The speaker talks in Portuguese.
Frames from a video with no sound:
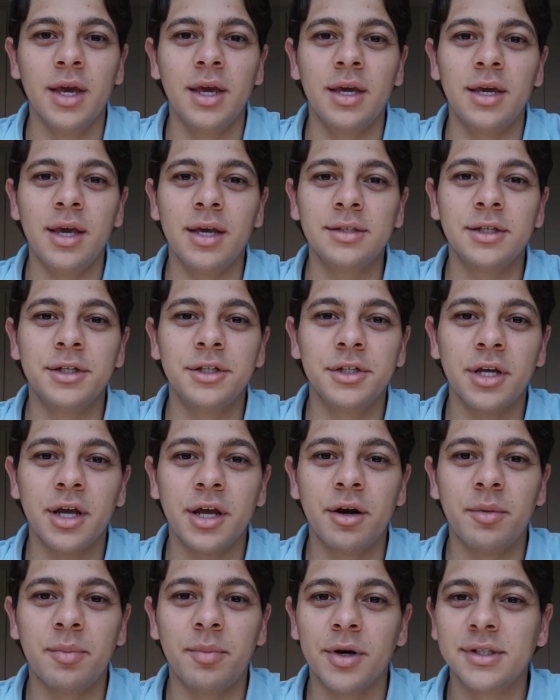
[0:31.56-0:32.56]
E esse
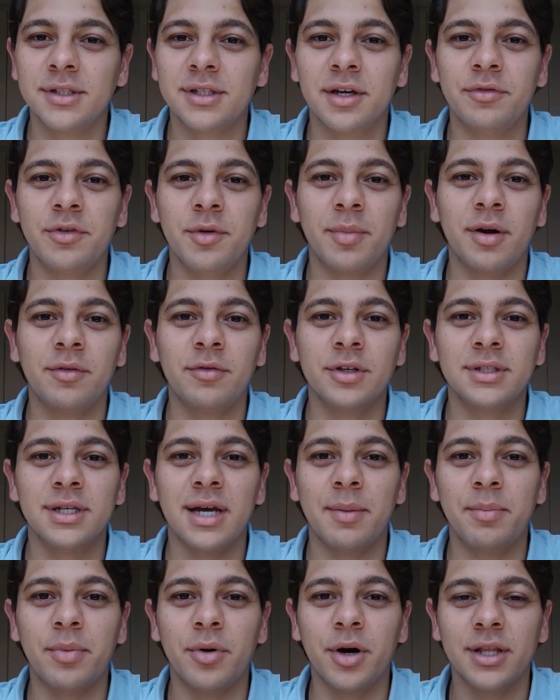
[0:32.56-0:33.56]
dinheiro pode servir para você
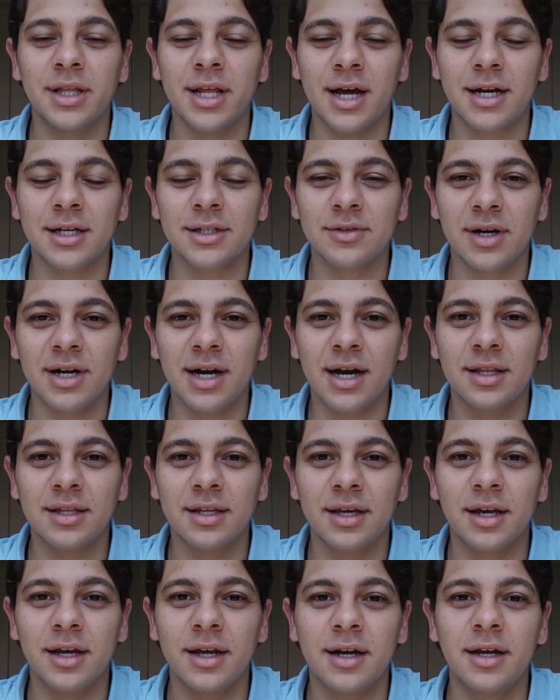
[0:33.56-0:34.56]
aportar na sua
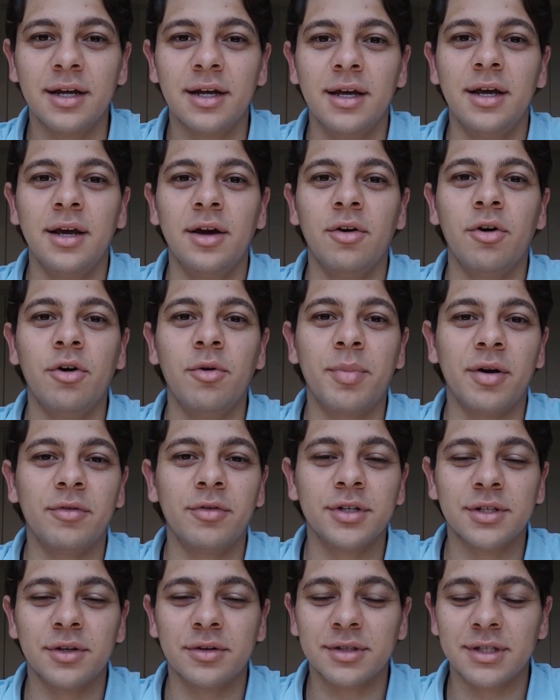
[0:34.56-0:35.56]
carteira, ou para
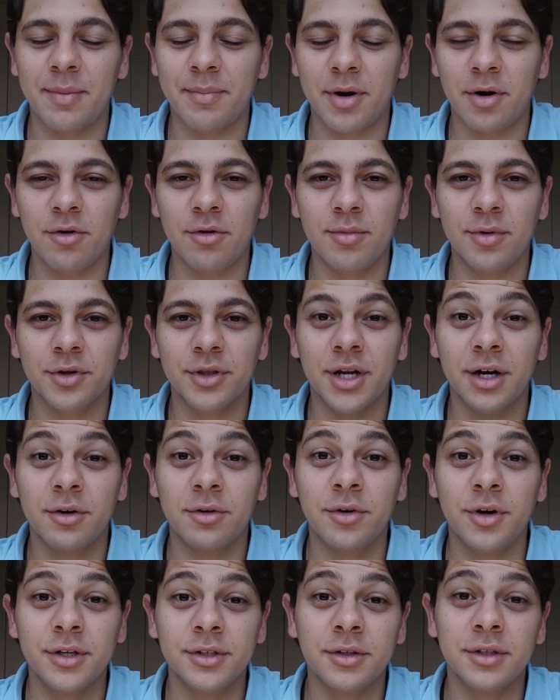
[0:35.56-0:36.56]
você usar para alguma outra
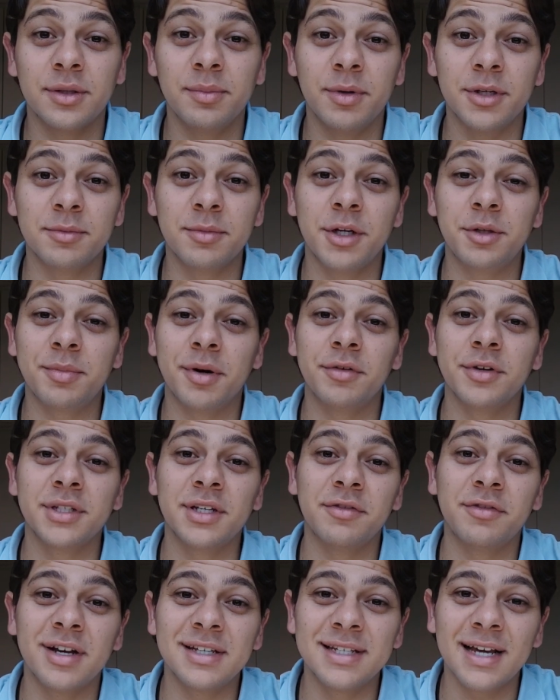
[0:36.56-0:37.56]
coisa, ou simplesmente para
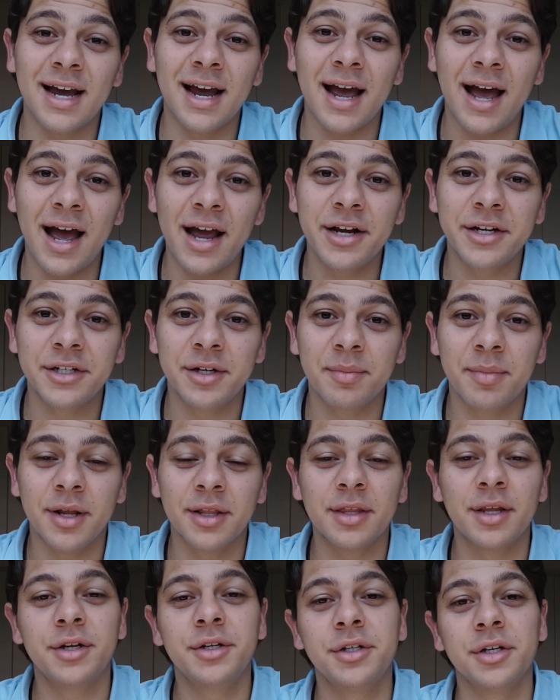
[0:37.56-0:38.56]
você fazer caixa para
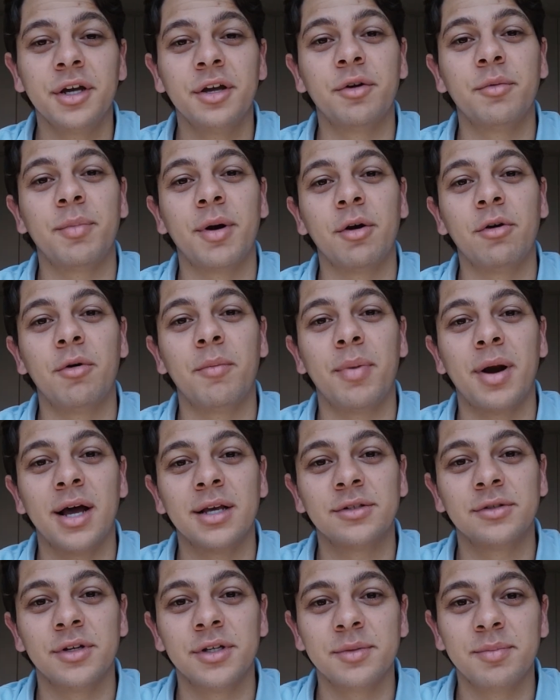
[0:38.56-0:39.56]
ter dinheiro para comprar
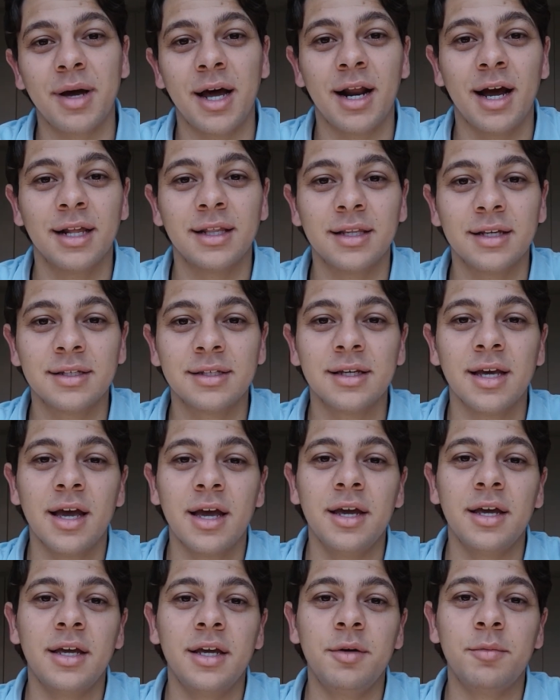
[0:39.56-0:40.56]
ações baratas
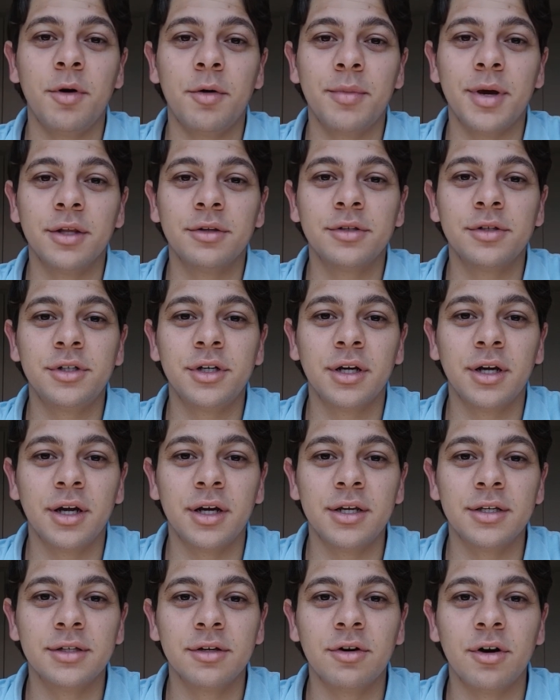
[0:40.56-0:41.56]
em momentos de
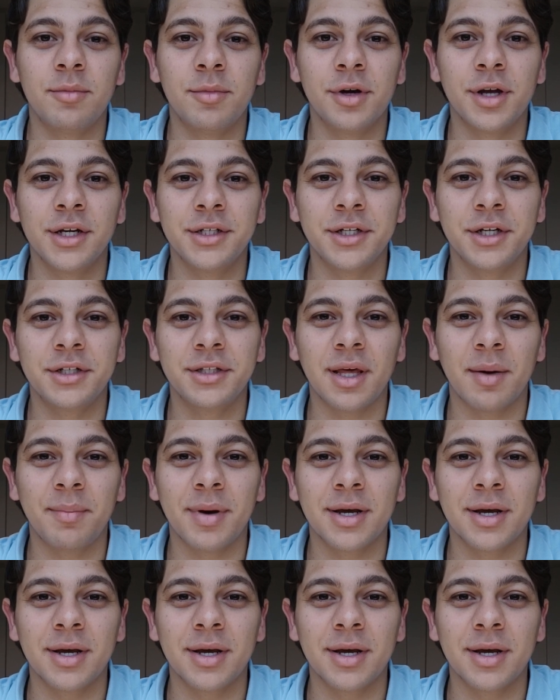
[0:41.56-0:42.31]
crise como o que a gente está